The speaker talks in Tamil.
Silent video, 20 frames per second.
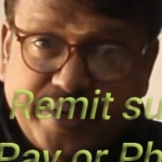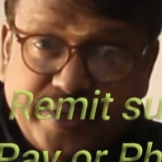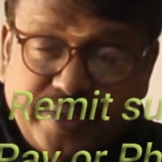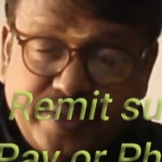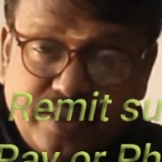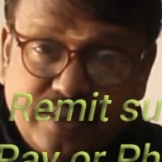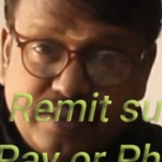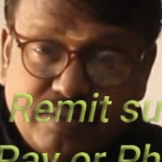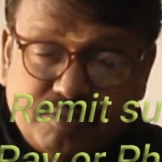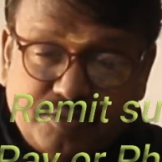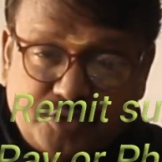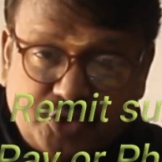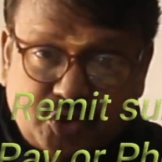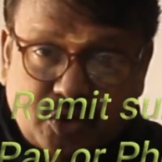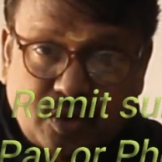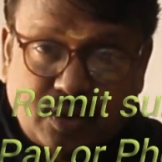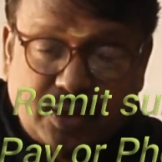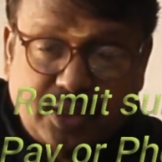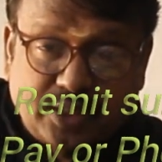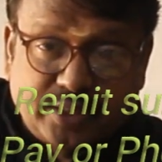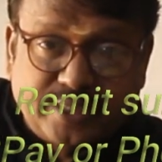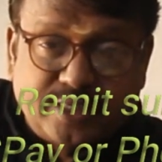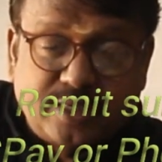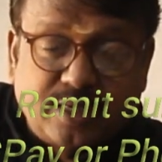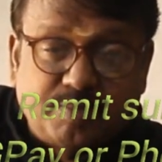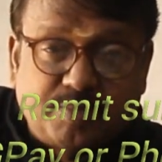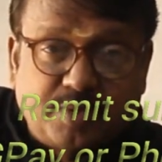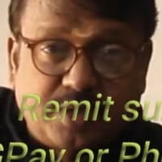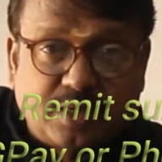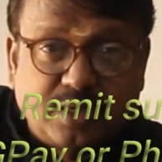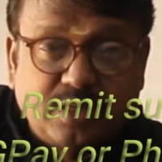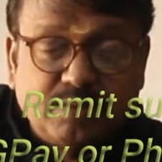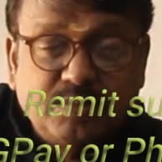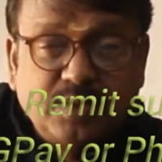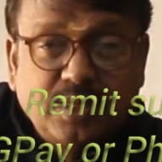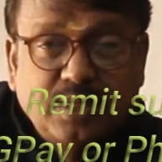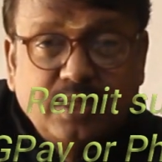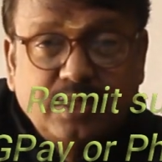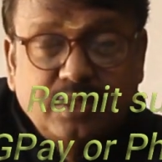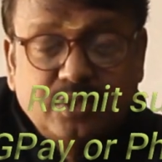ஐடி ஸ்டாக் அது என்னென்னு
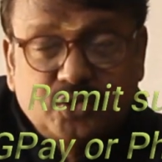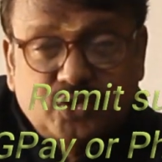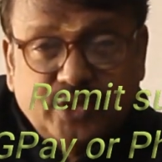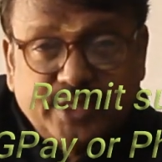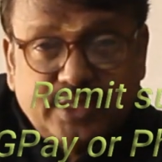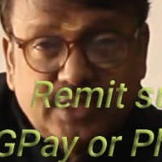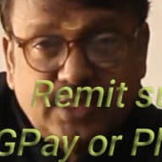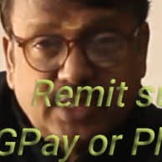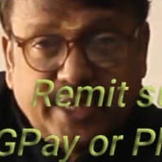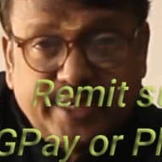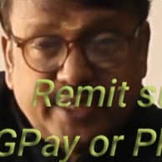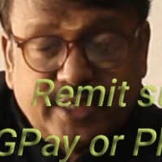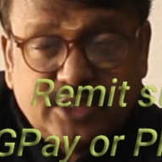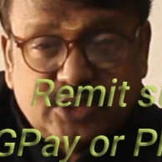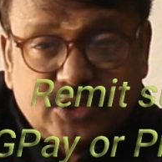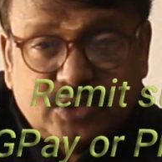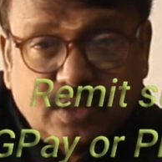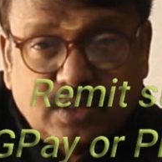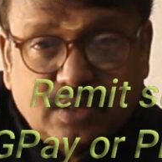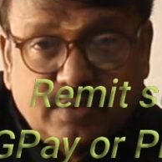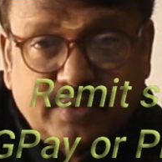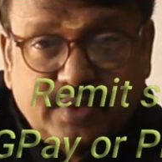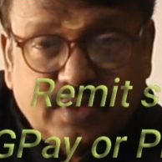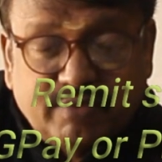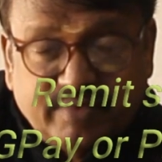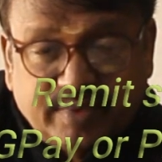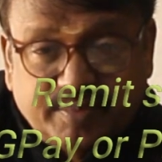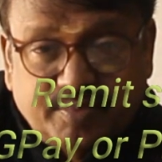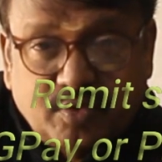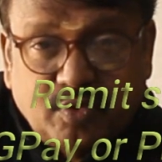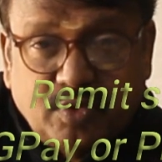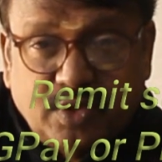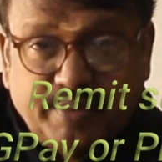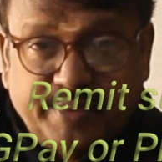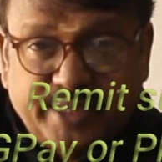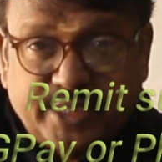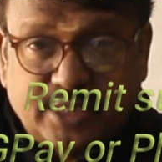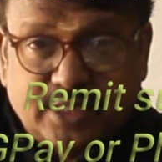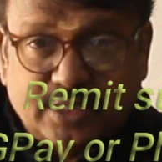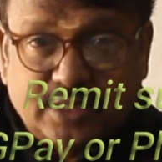பார்க்கலாம் ஸோ இந்த ஐடி ஸ்டாக் வந்து விப்ரோ
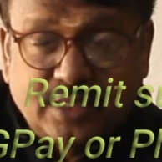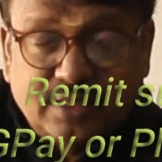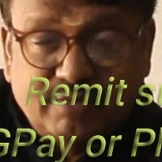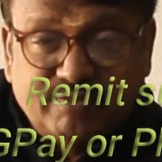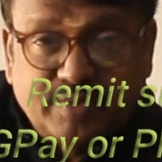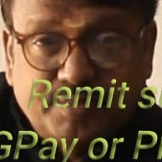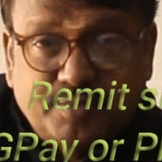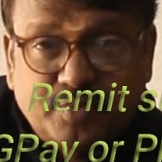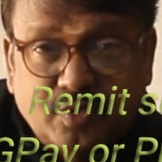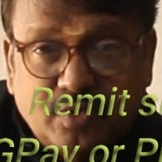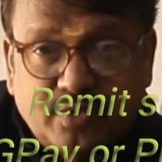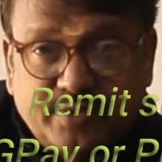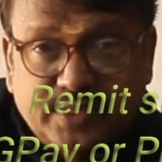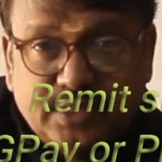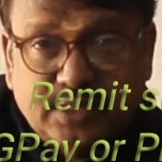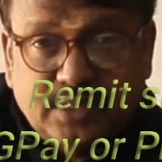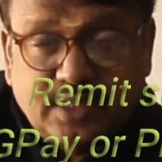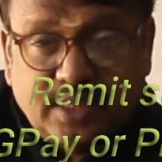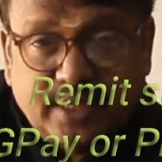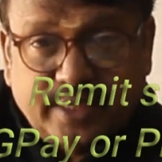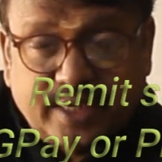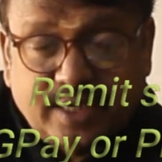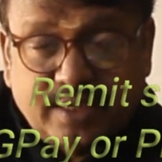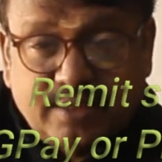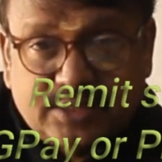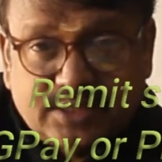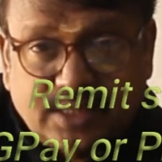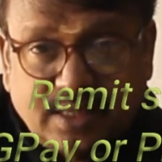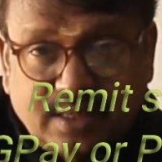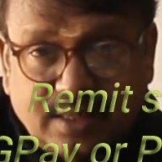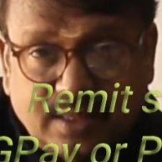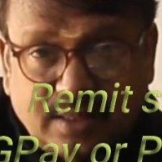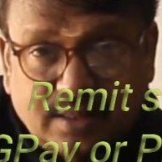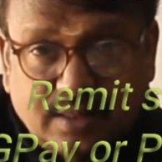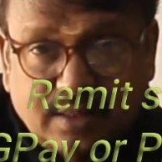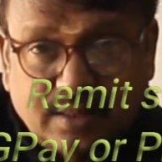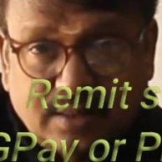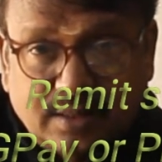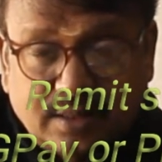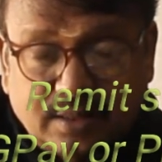லிமிடெட் தான் விப்ரோ வந்து நான் ஏற்கனவே சில
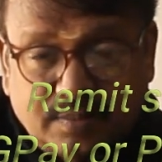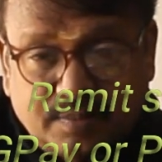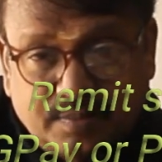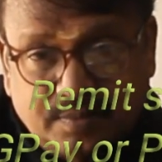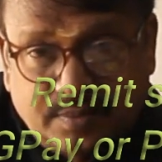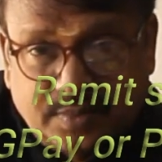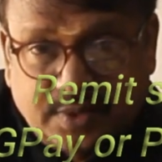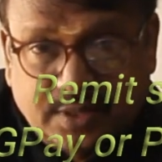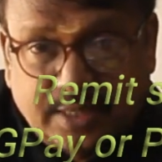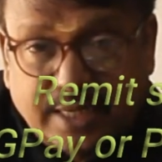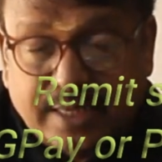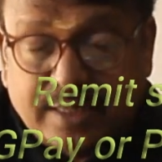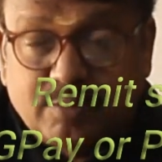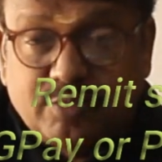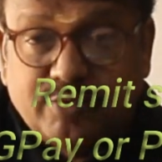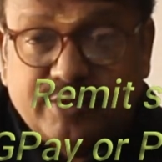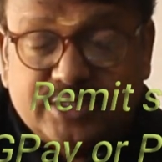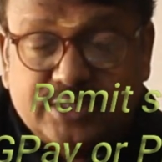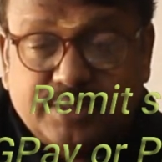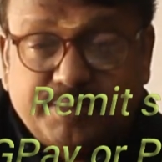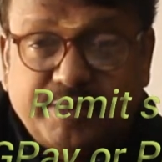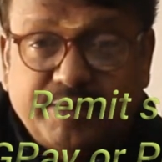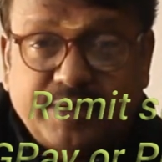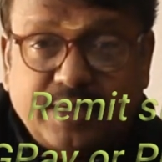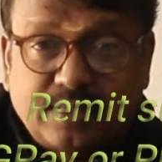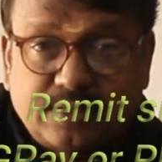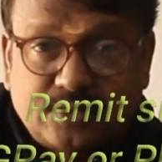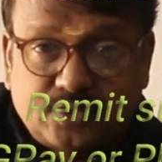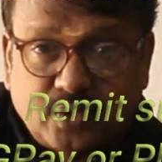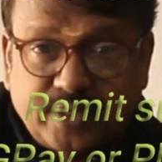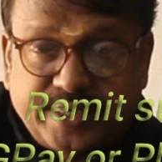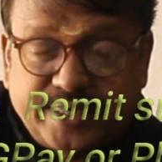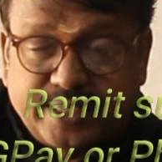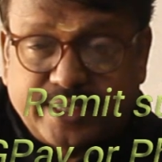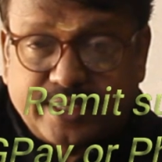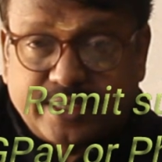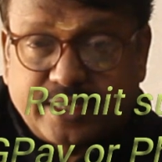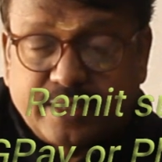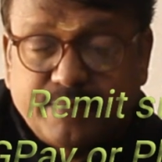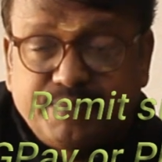ரெண்டு மூணு வருஷமாக நான்
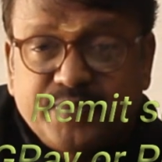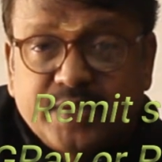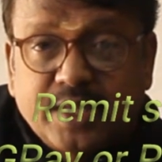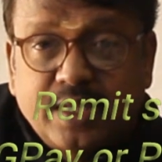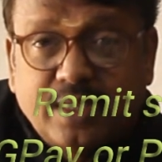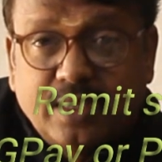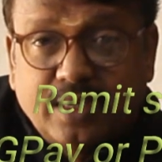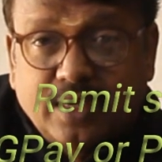சொல்லிகிட்டே இருக்கேன்